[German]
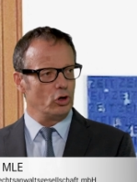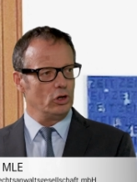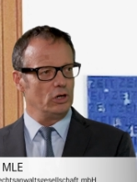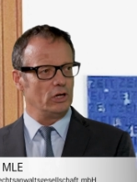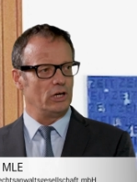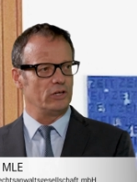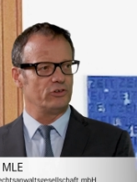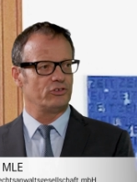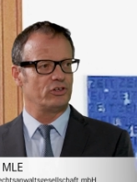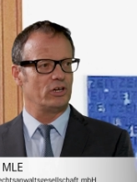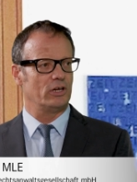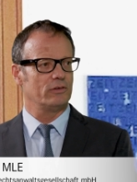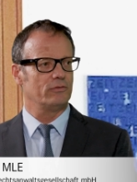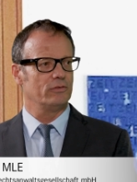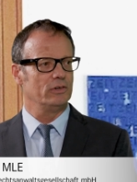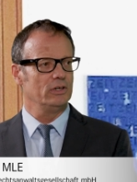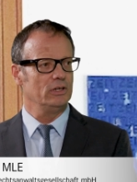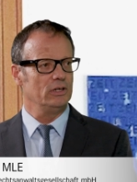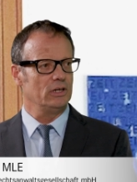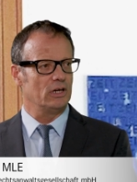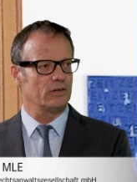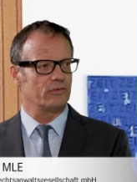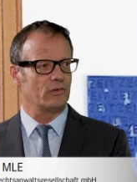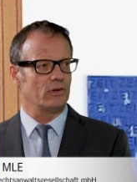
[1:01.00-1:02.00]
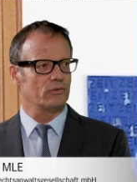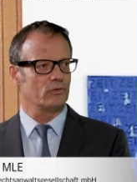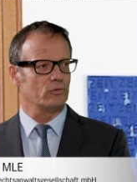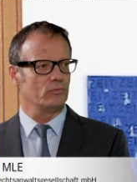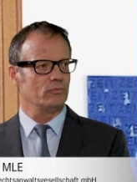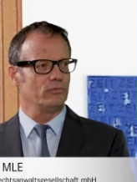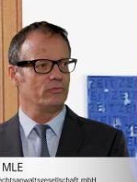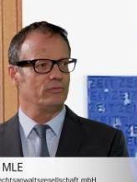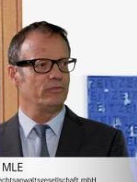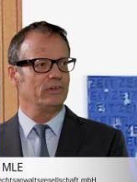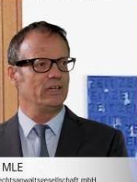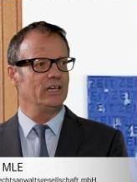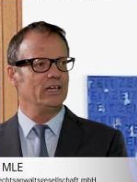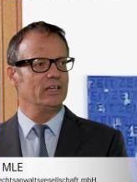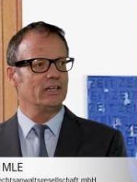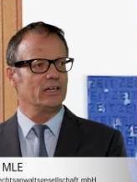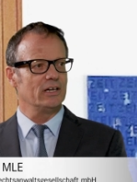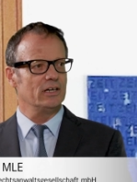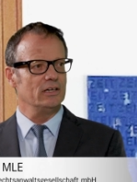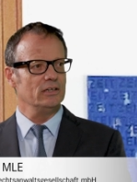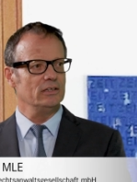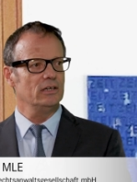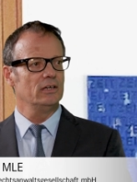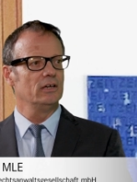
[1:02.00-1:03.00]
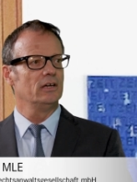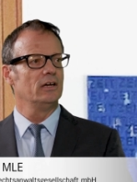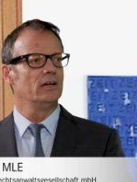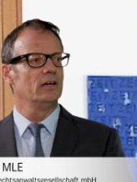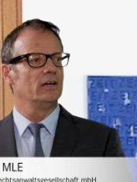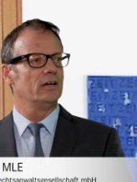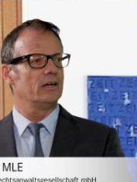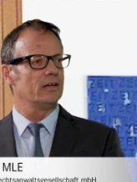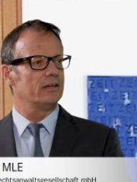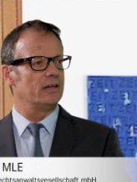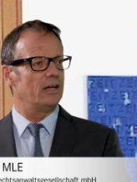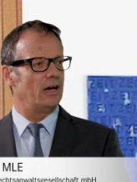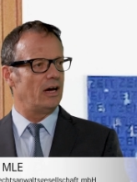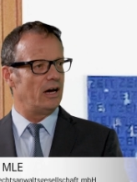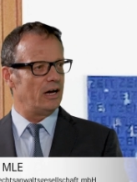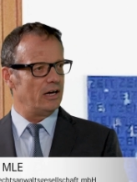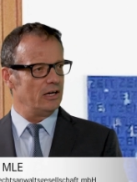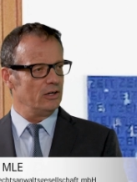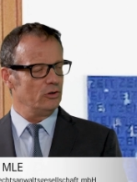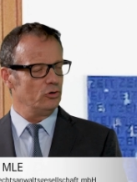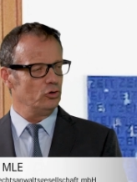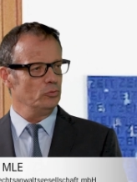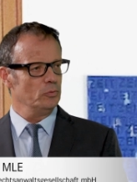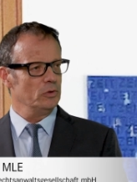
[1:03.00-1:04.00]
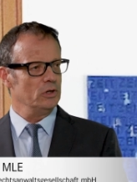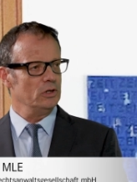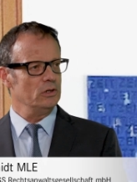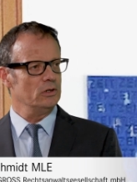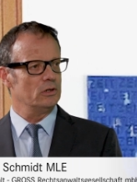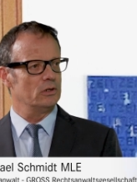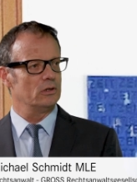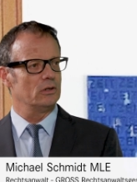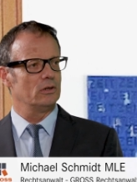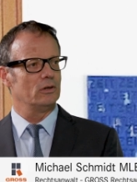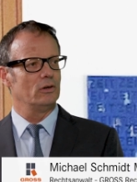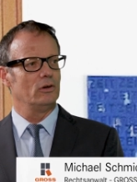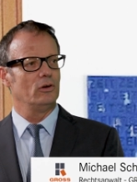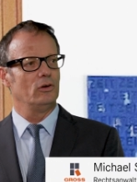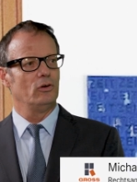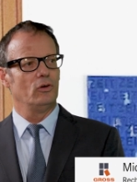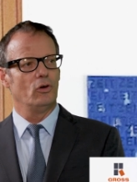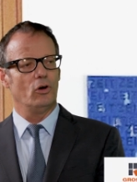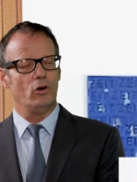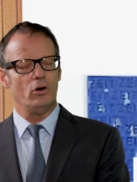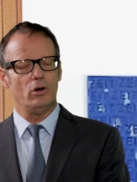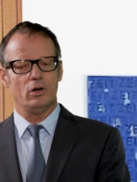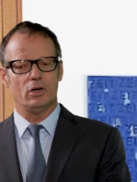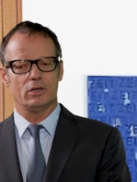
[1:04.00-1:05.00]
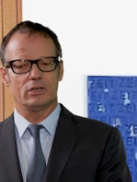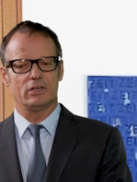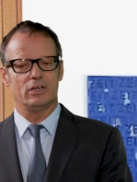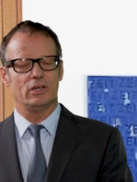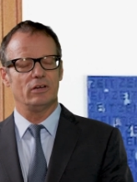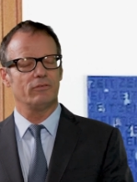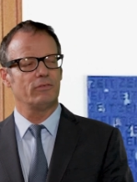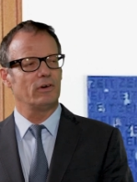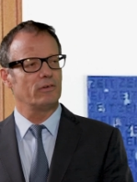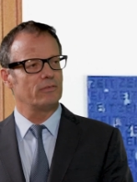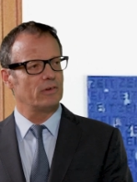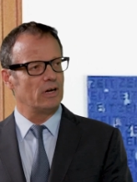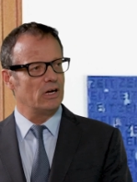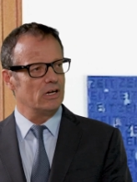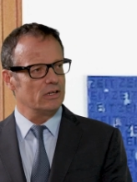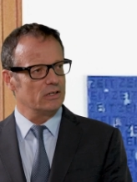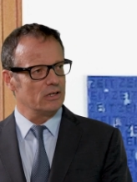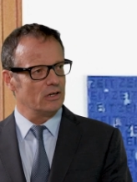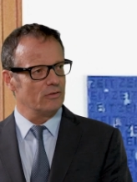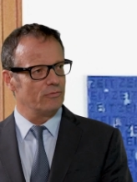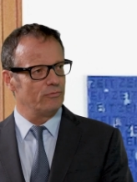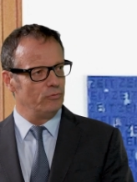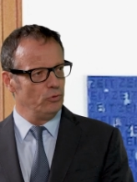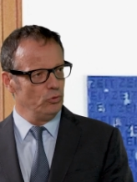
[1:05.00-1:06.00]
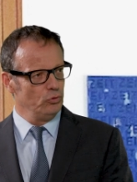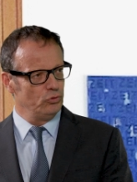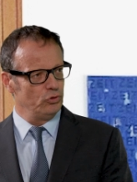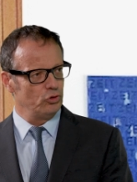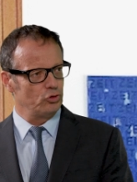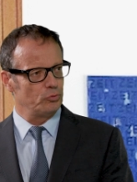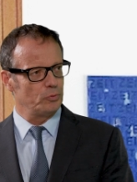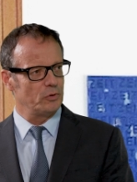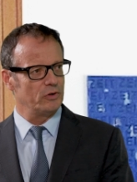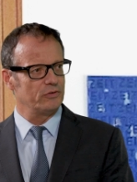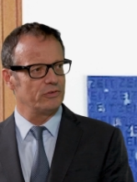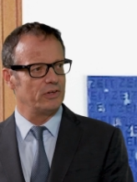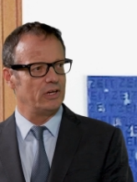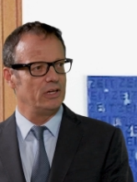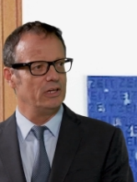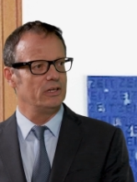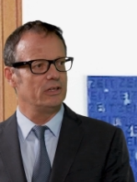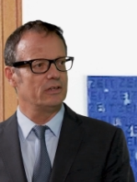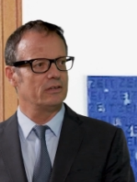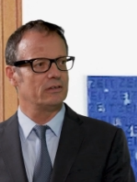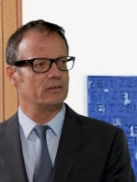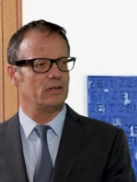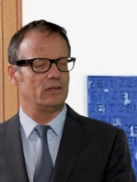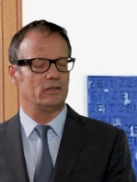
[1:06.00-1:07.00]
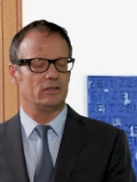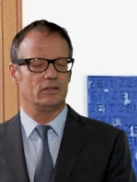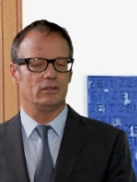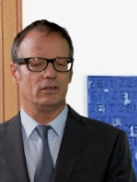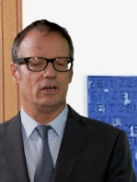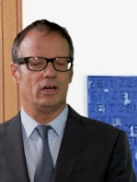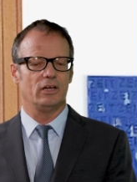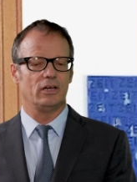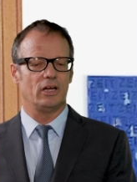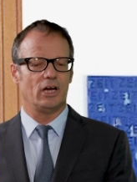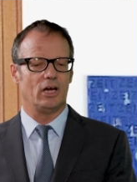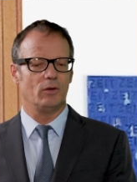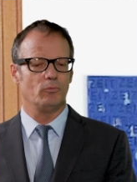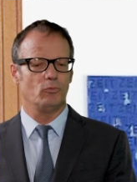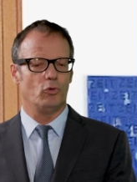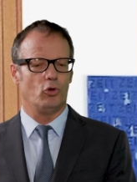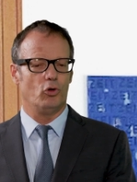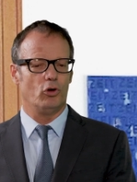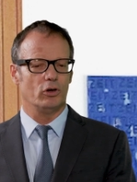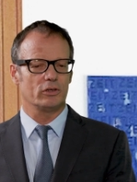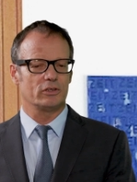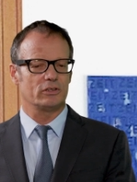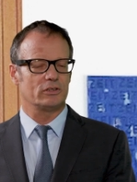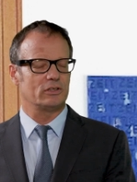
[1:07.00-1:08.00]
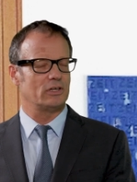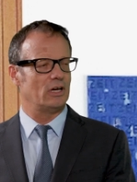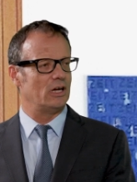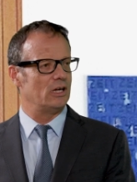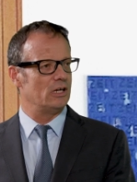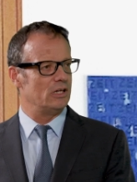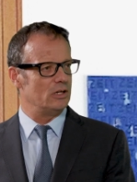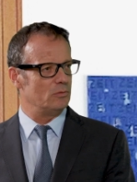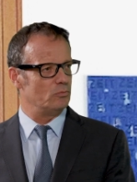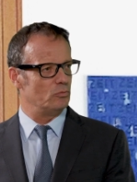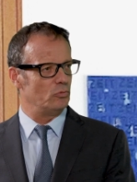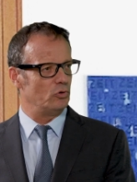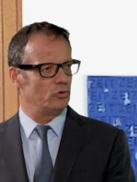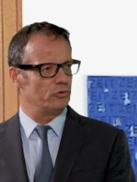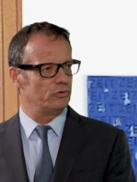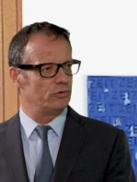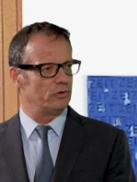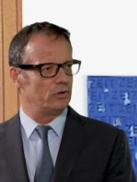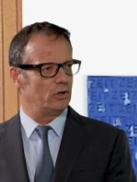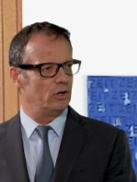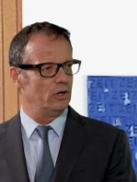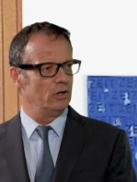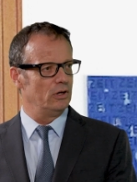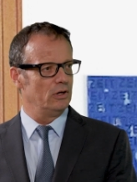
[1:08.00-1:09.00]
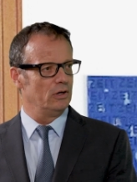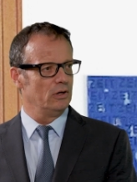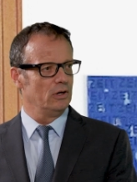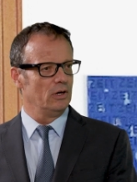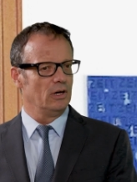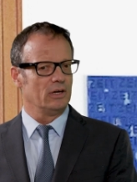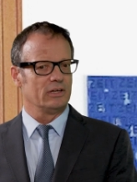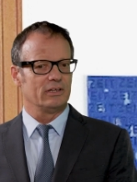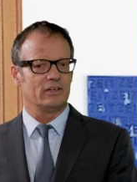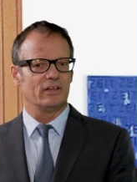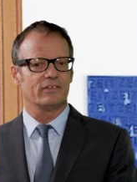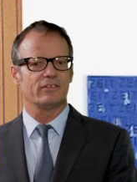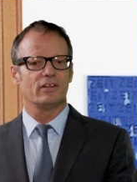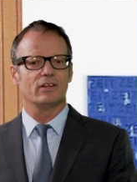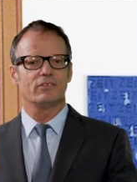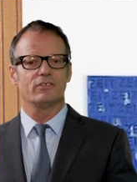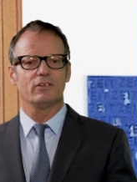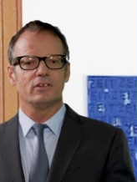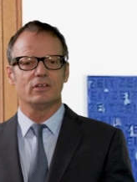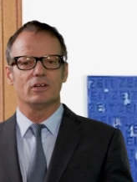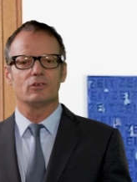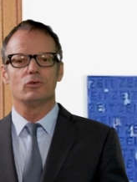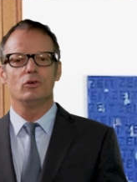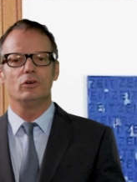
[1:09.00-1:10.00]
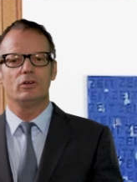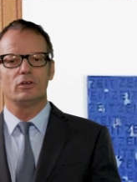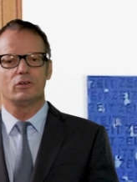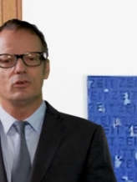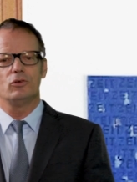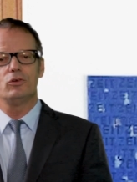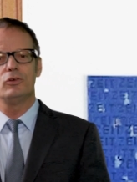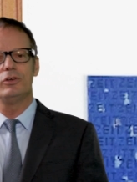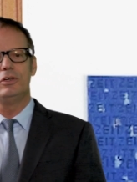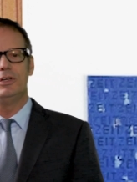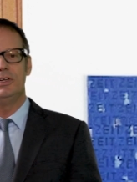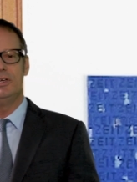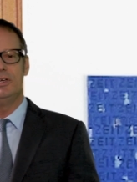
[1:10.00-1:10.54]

online stattfinden, dass also weder der Eigentümer noch der Verwalter physisch präsent äh, an einem Ort teilnehmen muss. Das hat sich natürlich durch